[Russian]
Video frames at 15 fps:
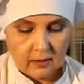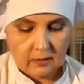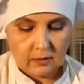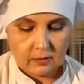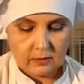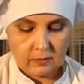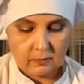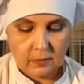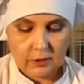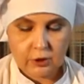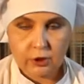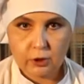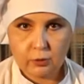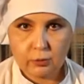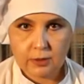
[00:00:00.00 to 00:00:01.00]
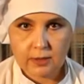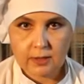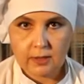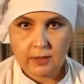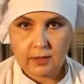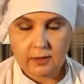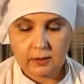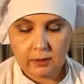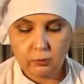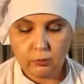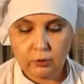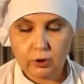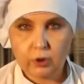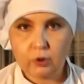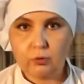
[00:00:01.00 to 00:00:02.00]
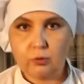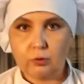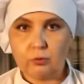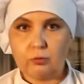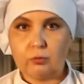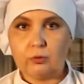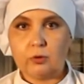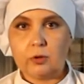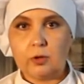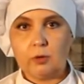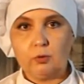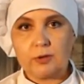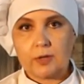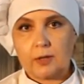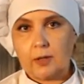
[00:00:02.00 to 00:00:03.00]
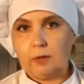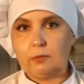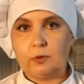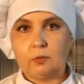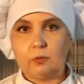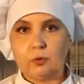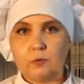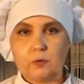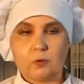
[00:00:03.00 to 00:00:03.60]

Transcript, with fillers: Э, большие куски я кладу на решетку и устанавливаю